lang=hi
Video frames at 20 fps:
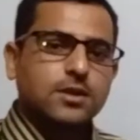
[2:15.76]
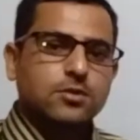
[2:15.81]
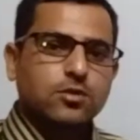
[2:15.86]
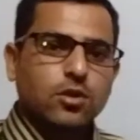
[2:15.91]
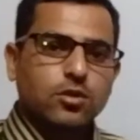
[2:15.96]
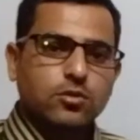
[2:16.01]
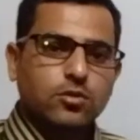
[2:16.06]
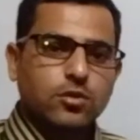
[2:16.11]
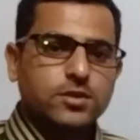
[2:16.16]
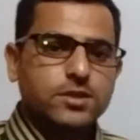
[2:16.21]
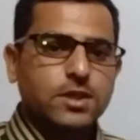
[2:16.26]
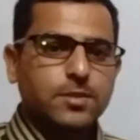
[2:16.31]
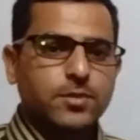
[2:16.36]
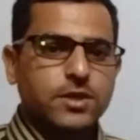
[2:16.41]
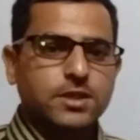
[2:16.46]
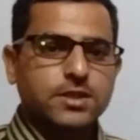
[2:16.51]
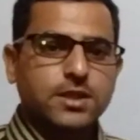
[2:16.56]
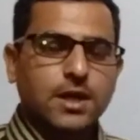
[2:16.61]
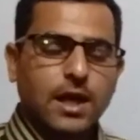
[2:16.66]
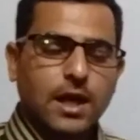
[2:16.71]
कौन कौन से
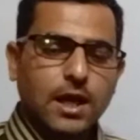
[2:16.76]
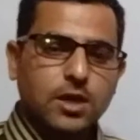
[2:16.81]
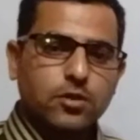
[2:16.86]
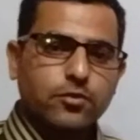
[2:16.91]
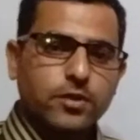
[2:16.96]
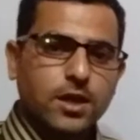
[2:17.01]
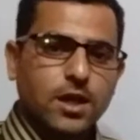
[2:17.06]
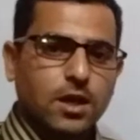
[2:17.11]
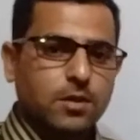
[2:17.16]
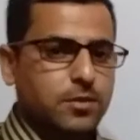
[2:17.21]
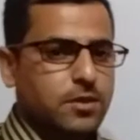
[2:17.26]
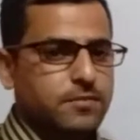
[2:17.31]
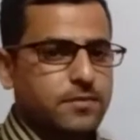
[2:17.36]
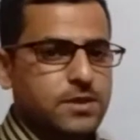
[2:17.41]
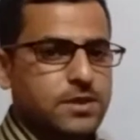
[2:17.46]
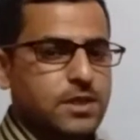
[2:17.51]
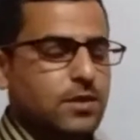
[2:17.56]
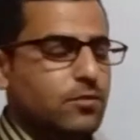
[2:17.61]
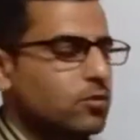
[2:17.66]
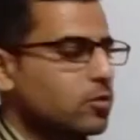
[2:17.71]
प्रश्न आए हुए हैं आगमन विधि
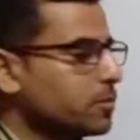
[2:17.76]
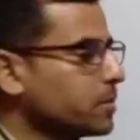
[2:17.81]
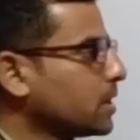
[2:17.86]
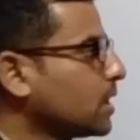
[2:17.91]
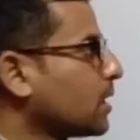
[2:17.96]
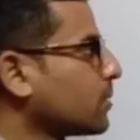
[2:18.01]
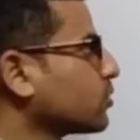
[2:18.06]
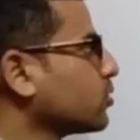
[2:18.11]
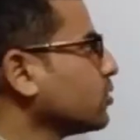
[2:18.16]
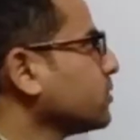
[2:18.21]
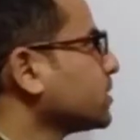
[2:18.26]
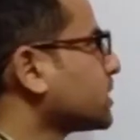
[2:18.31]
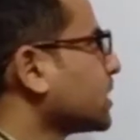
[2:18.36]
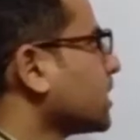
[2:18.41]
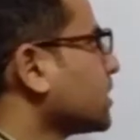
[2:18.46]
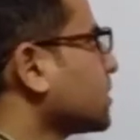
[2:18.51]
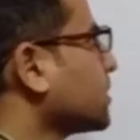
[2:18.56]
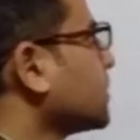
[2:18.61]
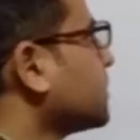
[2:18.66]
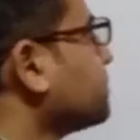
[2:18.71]
से वो भी आपको
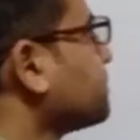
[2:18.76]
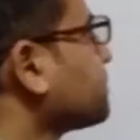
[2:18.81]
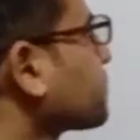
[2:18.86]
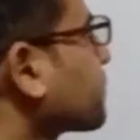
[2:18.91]
बताएंगे